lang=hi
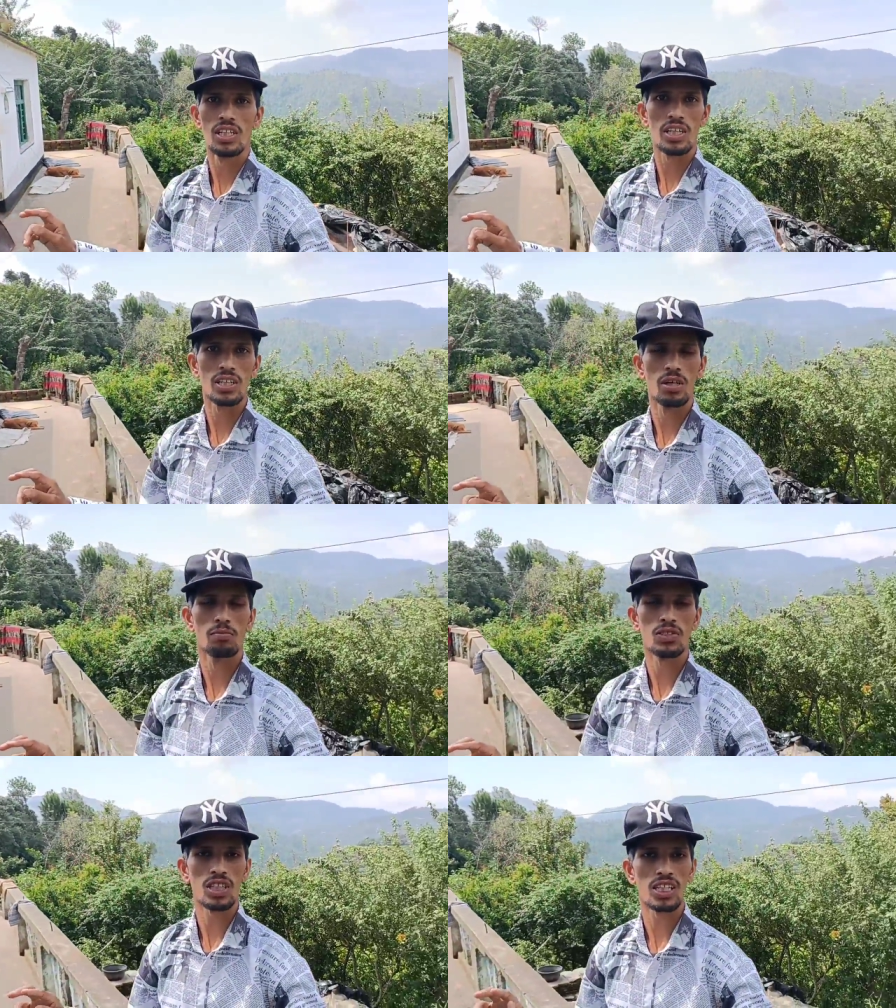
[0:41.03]
एकदम
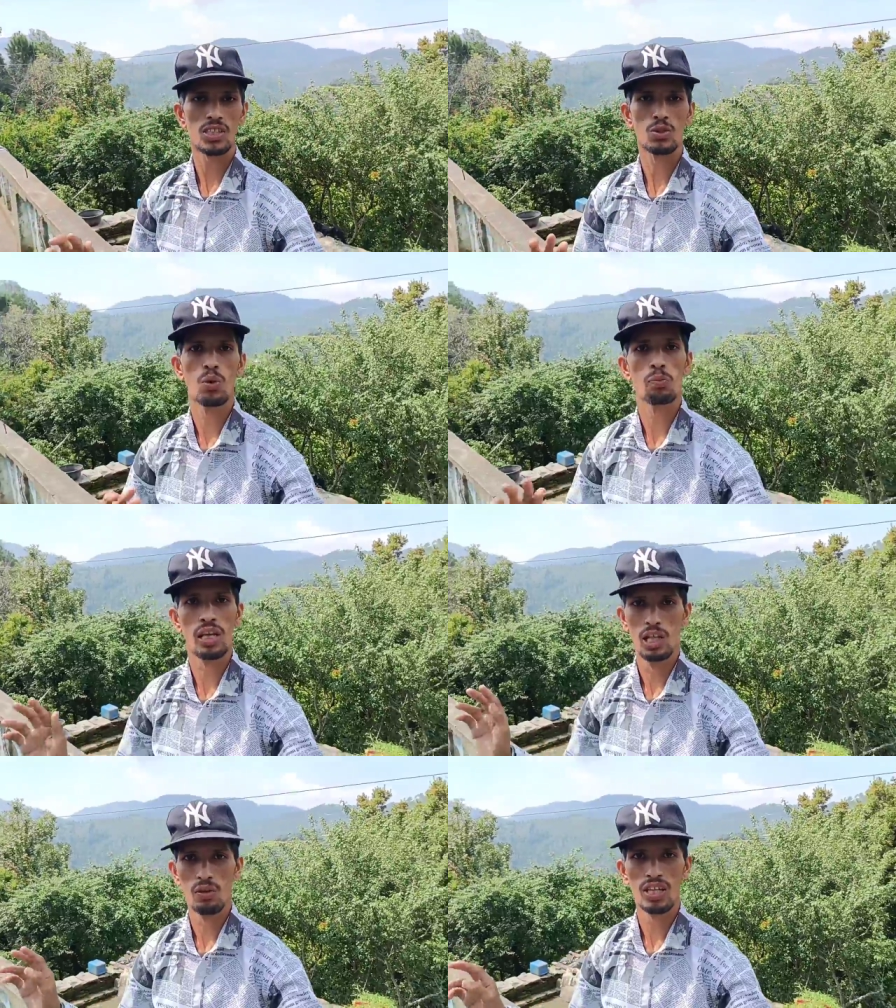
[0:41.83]
चकाचक धूप
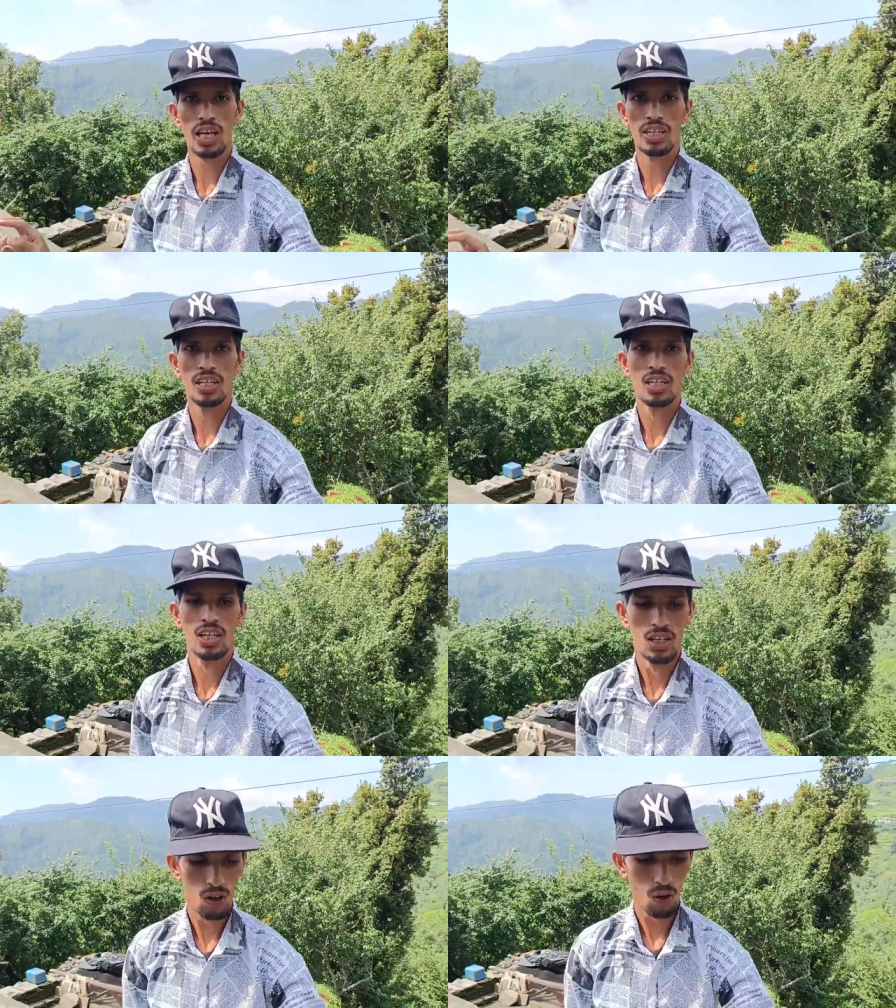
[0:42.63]
खिली हुई है
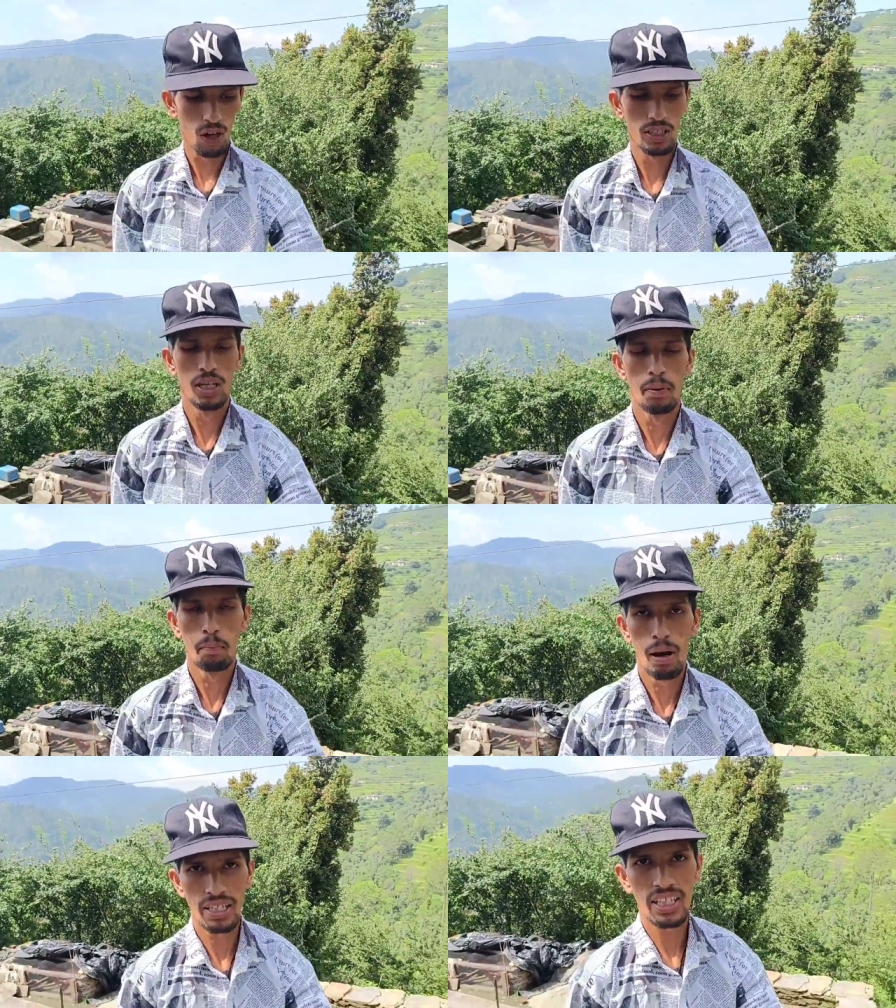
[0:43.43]
और
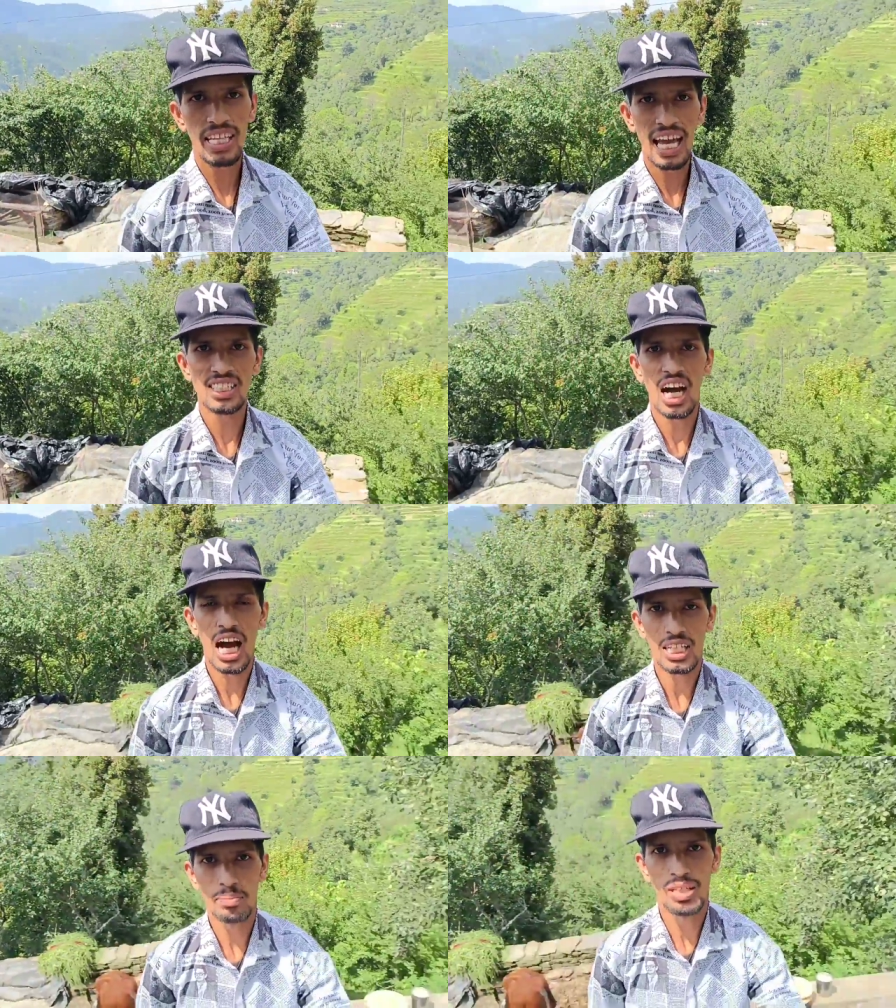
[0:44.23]
बाकी गाइज
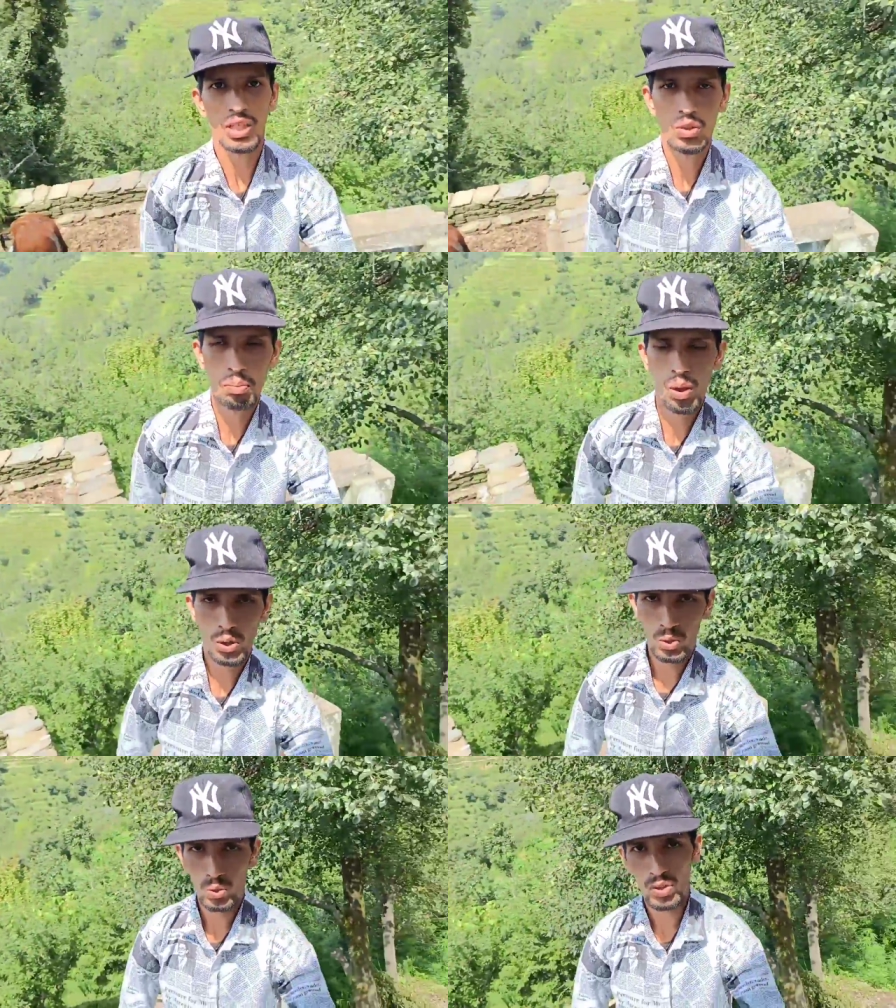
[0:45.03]
आज मेरा जो ब्लॉग
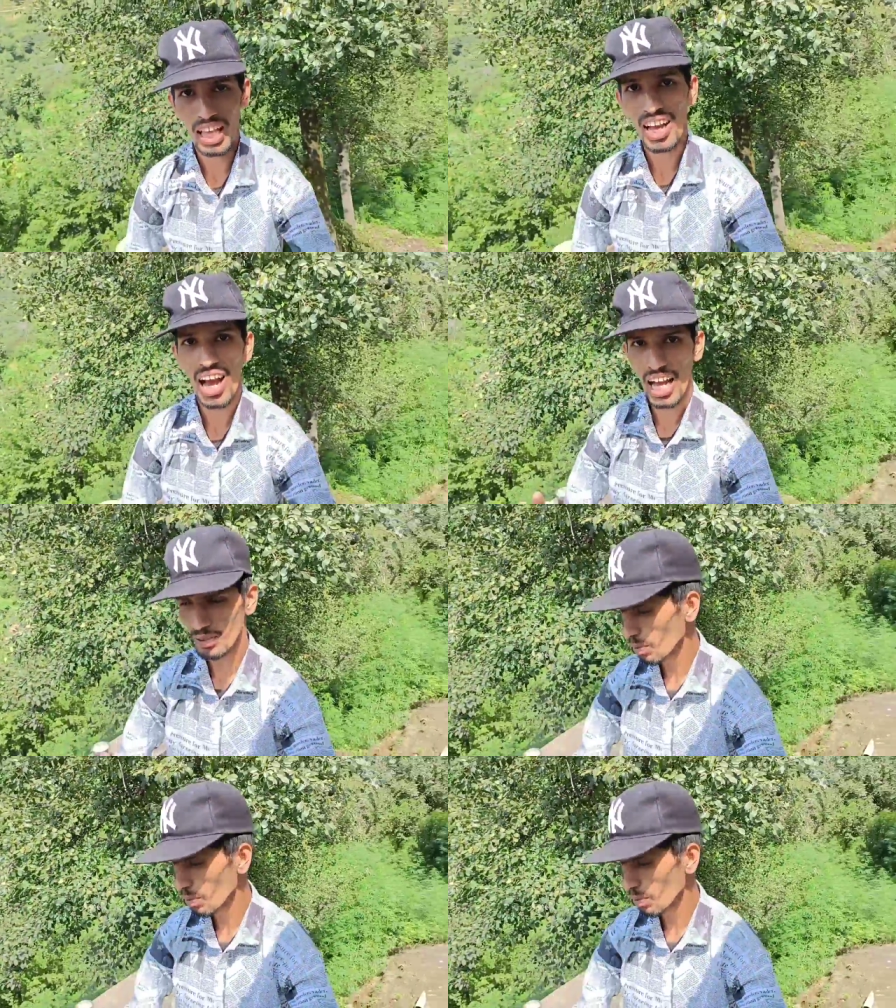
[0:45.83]
शुरू हो रहा है आज भी